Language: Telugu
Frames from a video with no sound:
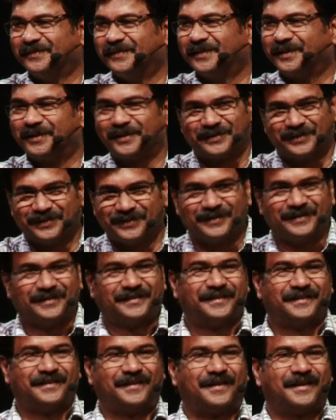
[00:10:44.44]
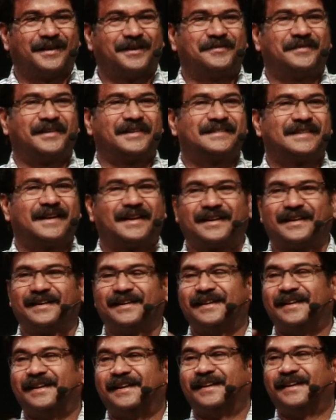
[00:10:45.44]
బికాస్ ఆల్ ఆఫ్ అస్ ఆర్
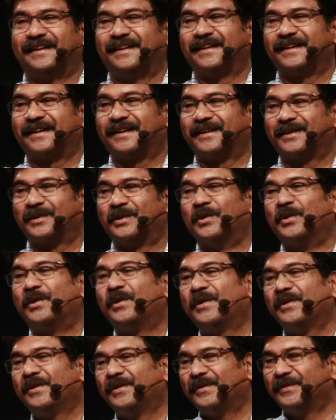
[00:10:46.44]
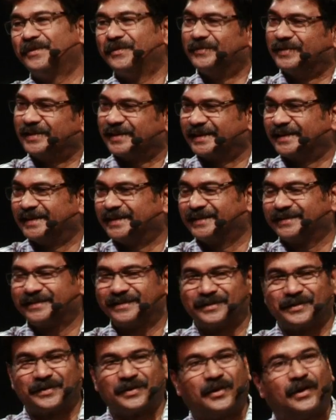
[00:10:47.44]
కో వర్కర్
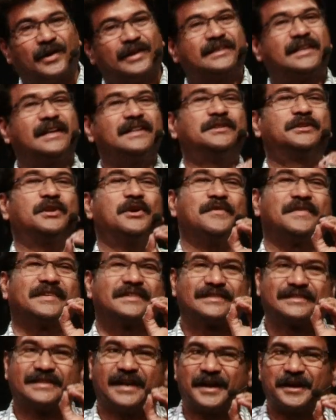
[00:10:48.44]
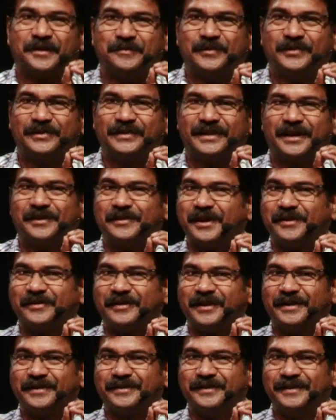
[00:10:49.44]
కోత ఎంతో విస్తారము దేవుడు
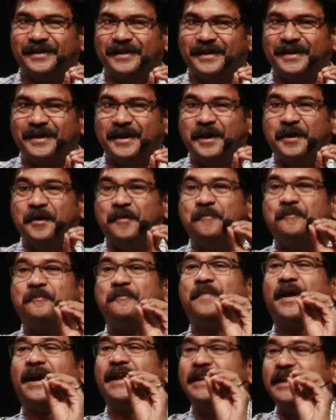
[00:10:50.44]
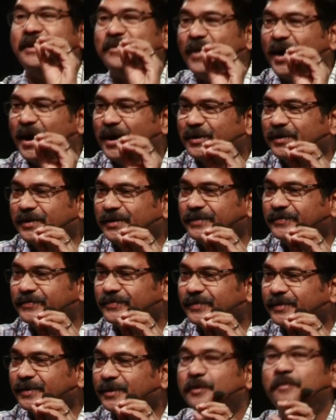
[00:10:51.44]
ఏమన్నాడు పనివారు
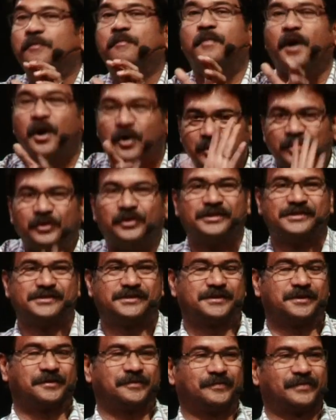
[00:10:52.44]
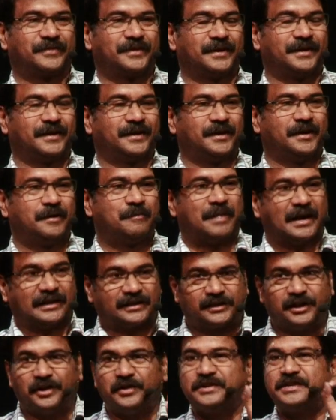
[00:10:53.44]
బహు కొంచెం
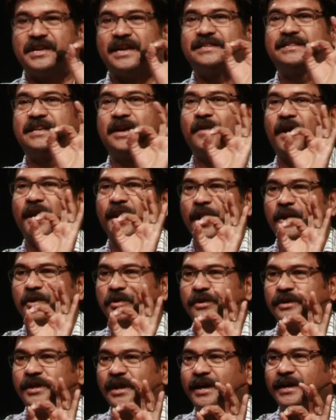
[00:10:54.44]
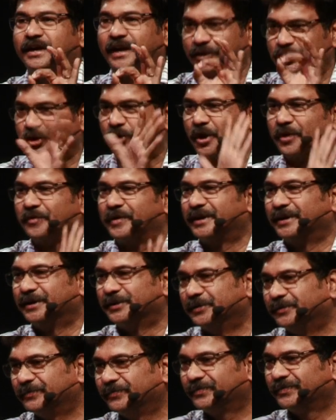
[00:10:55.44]
పెత్తనం చేసే వాళ్ళు అనుంటే ఎంత
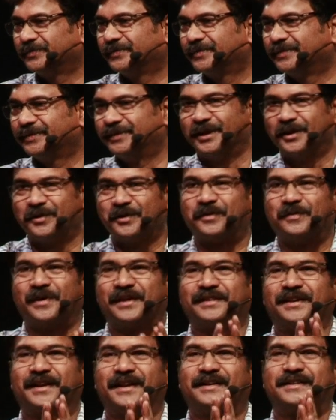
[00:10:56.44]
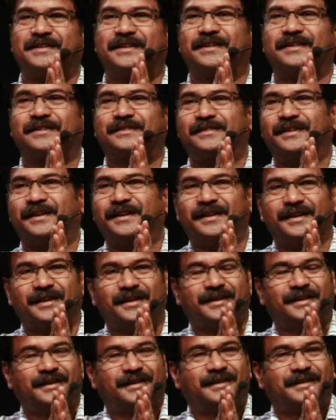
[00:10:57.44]
అయ్యేదు దేవునికి వందనాలు చెల్లిస్తా
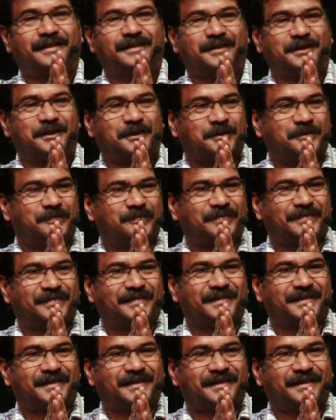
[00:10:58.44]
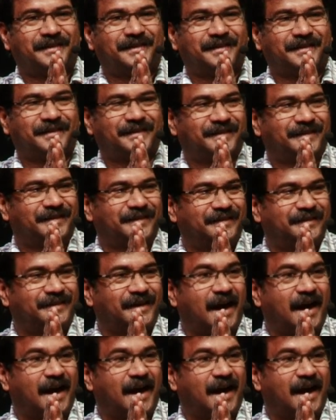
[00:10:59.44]
నేను ద